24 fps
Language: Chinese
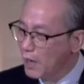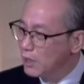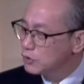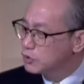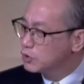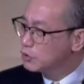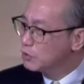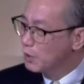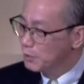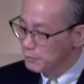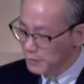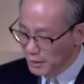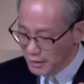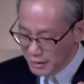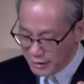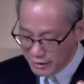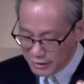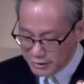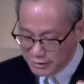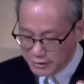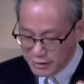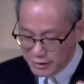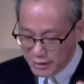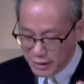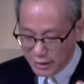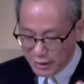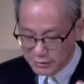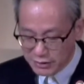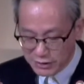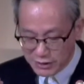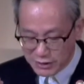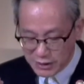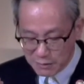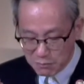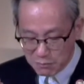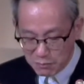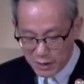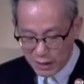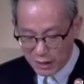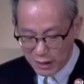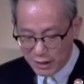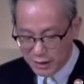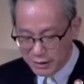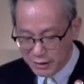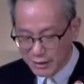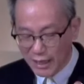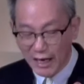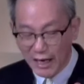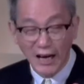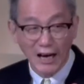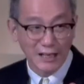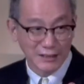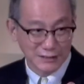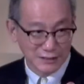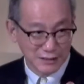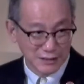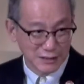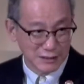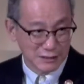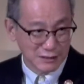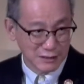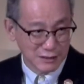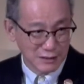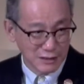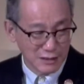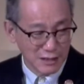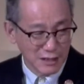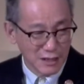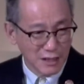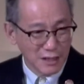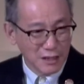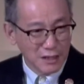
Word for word: 帮助我们理解这些命令的含义，